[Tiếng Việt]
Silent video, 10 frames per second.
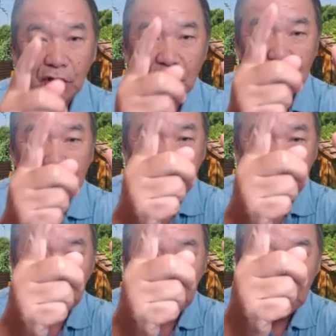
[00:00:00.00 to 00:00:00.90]
ít
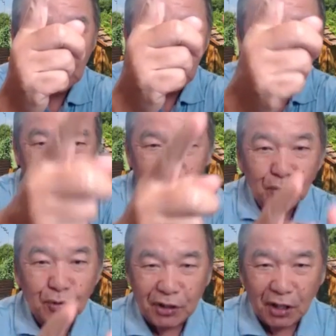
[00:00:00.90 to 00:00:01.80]
ít
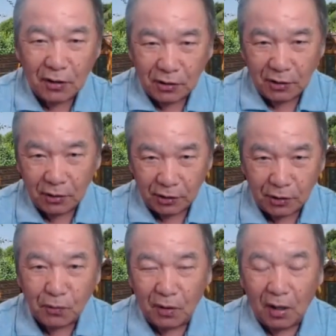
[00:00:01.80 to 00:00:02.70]
tu giờ dù